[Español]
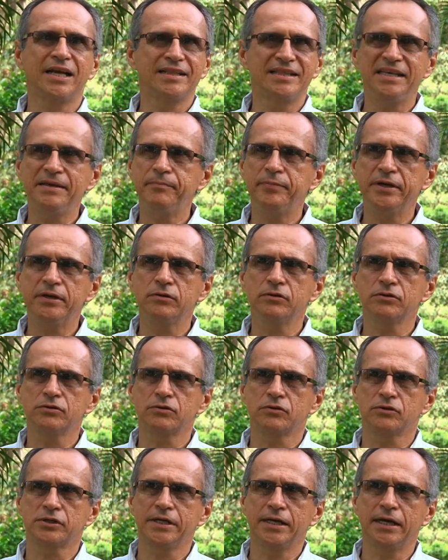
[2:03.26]
atípicos,
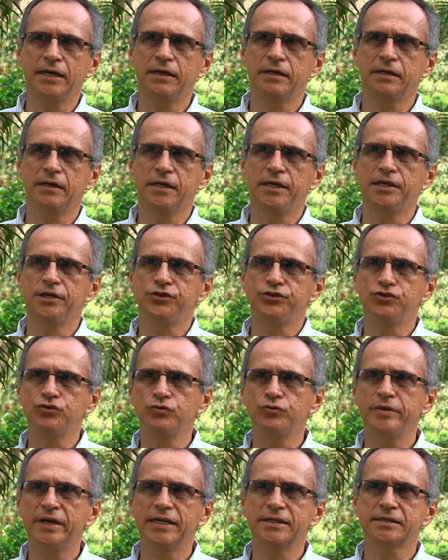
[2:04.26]
o sea, eh,
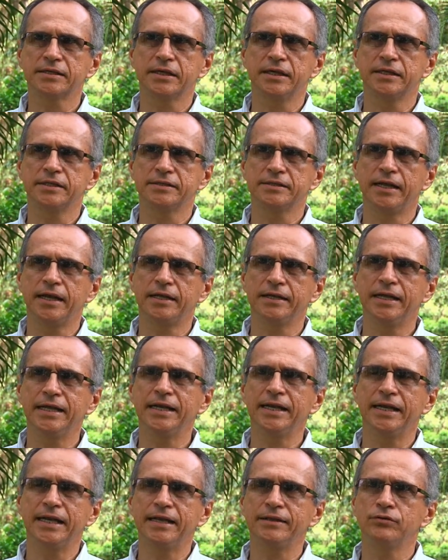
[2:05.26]
lluvias que están
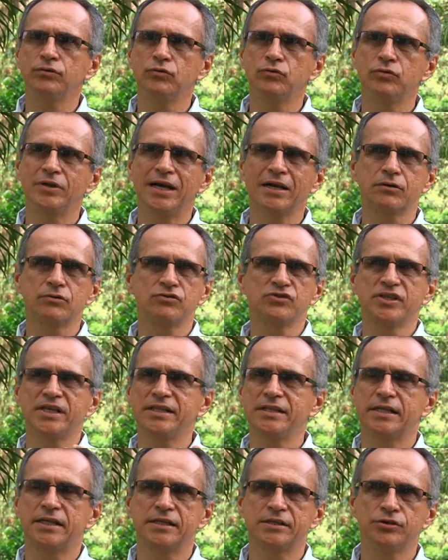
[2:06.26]
generando una
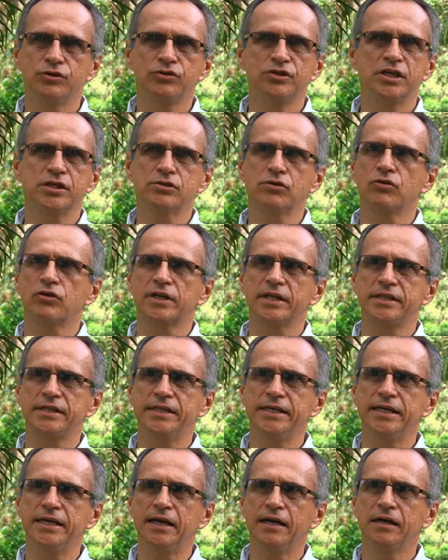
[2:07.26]
concentración de
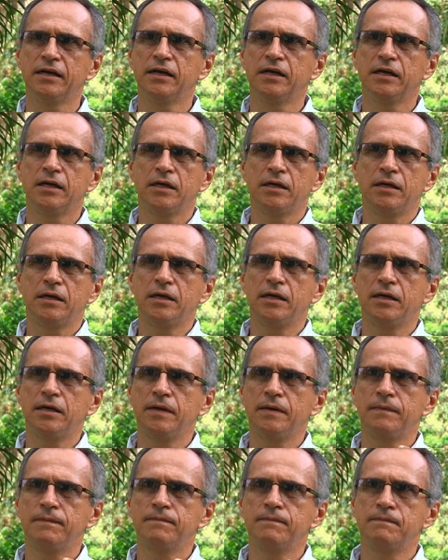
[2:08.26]
escorrentía
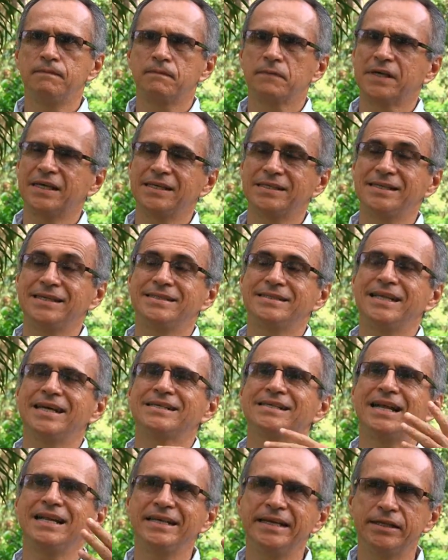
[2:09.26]
eh, que se está
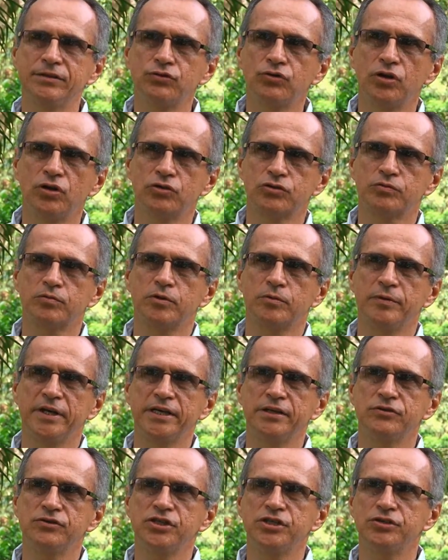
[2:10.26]
saliendo de los
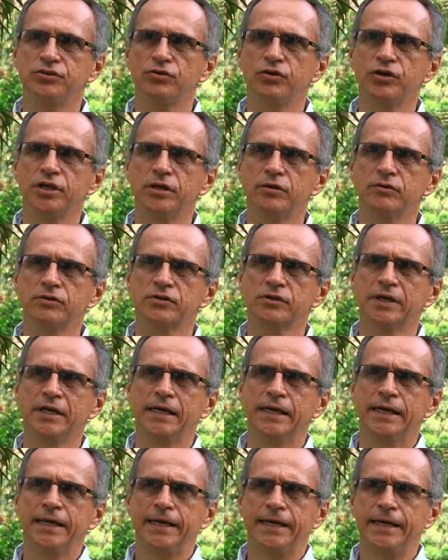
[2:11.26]
promedios históricos.
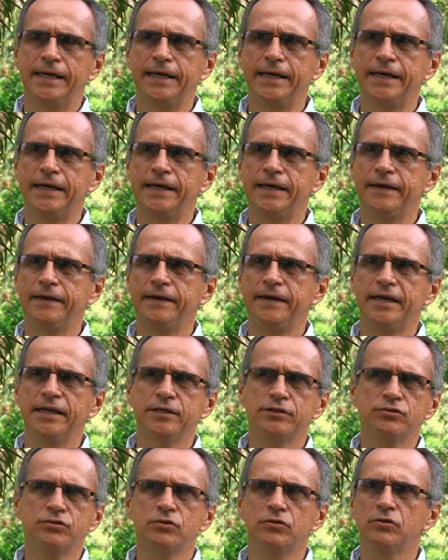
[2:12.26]

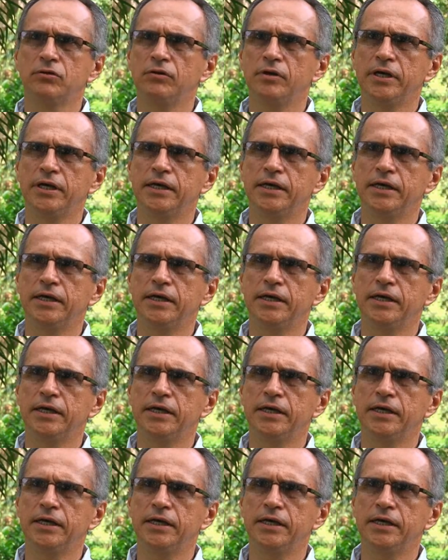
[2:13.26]
eso